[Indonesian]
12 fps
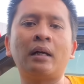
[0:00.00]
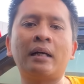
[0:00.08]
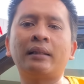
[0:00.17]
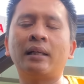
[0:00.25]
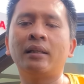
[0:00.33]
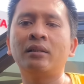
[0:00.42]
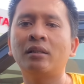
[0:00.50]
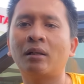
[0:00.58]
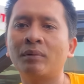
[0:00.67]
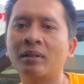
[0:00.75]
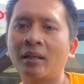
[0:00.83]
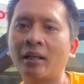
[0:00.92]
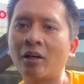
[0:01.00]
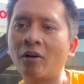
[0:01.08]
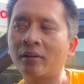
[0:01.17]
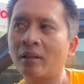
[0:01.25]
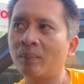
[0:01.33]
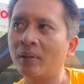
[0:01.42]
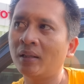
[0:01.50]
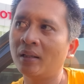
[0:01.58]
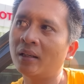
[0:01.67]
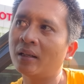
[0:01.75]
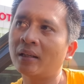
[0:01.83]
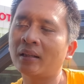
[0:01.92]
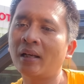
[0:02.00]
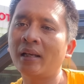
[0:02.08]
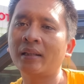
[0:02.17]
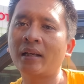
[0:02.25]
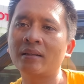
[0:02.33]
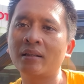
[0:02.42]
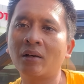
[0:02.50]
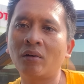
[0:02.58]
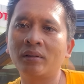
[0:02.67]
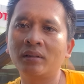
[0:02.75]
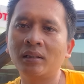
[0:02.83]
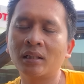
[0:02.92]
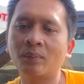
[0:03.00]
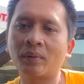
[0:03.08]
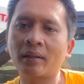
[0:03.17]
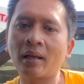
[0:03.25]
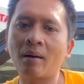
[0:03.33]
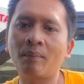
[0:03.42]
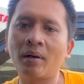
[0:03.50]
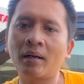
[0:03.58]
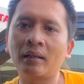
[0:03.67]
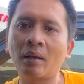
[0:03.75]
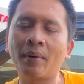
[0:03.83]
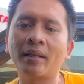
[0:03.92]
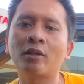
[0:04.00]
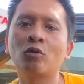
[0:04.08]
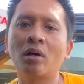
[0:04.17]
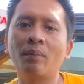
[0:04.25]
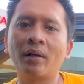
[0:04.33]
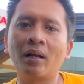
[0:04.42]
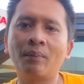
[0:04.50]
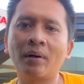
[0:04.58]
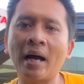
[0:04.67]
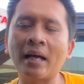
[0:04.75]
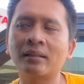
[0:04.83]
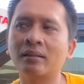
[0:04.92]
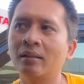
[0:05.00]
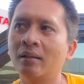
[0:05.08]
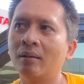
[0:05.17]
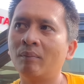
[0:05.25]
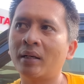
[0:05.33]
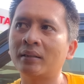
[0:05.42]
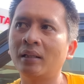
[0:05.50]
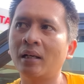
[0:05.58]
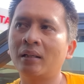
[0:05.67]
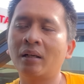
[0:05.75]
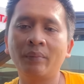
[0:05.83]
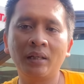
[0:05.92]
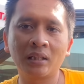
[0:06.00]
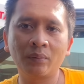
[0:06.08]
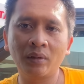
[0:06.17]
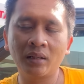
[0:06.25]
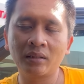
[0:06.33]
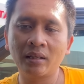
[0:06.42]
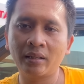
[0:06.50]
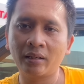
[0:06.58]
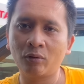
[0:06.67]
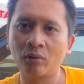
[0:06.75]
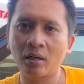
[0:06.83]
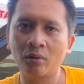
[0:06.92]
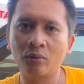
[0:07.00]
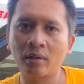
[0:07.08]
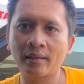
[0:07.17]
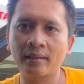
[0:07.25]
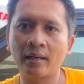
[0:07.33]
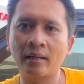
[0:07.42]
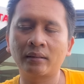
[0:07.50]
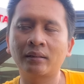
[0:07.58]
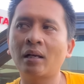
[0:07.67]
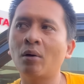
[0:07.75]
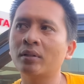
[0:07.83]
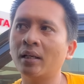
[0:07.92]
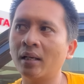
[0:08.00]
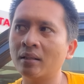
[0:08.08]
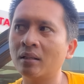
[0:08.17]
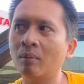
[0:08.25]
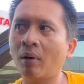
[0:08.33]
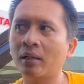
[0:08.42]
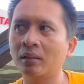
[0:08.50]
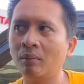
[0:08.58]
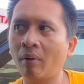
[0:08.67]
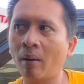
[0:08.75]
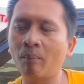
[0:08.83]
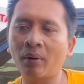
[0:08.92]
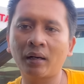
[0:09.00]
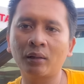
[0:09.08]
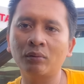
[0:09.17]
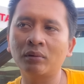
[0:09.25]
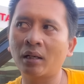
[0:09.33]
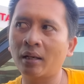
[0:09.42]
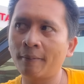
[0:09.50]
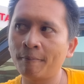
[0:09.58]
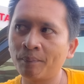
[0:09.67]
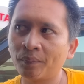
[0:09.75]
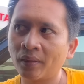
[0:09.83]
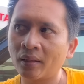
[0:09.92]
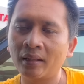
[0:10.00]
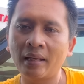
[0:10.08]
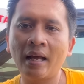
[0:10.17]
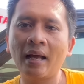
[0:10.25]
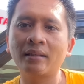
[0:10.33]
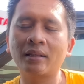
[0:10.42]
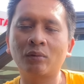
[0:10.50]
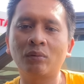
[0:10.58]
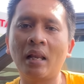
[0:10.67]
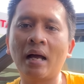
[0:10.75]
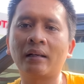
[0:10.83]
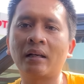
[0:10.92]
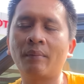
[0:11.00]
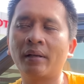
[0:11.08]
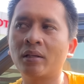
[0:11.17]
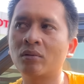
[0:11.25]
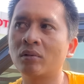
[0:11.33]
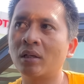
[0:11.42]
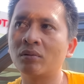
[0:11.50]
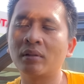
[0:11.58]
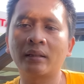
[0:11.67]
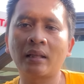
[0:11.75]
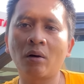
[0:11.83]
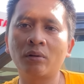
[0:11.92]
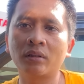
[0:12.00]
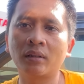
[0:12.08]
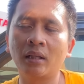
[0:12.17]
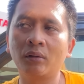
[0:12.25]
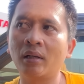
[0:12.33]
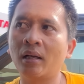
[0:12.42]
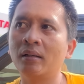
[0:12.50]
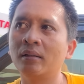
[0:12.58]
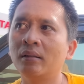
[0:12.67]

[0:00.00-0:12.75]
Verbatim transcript: Katanya sih servisnya rekod tapi kita lihat aja kondisinya seperti apa. Namanya juga barang bekas, pasti ada minus-minusnya, ada kurang-kurangnya. Setahu saya sih pasti bumper itu udah ya cat ulang. Namanya juga sudah tahun segitu ya.